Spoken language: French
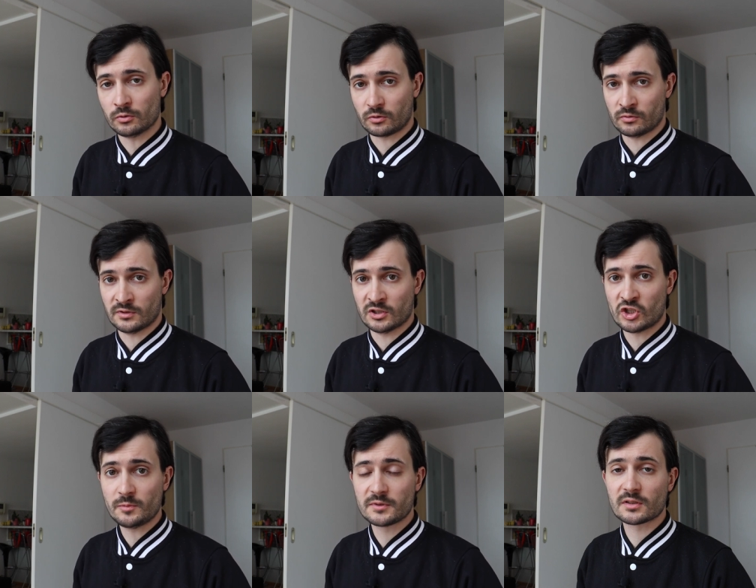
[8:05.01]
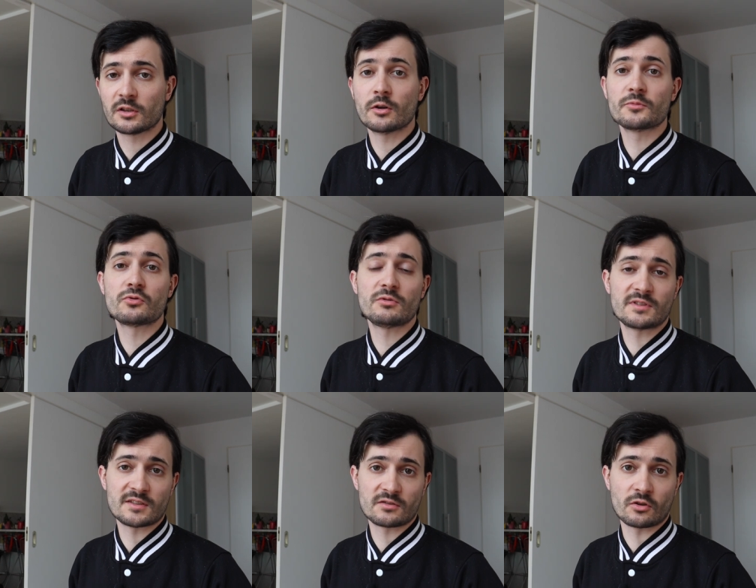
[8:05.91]
trône d'Égypte comme
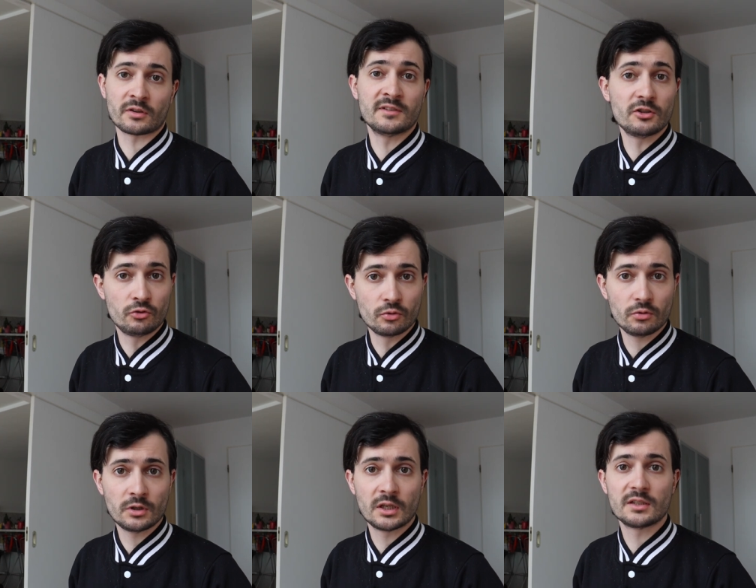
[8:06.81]
successeur des dieux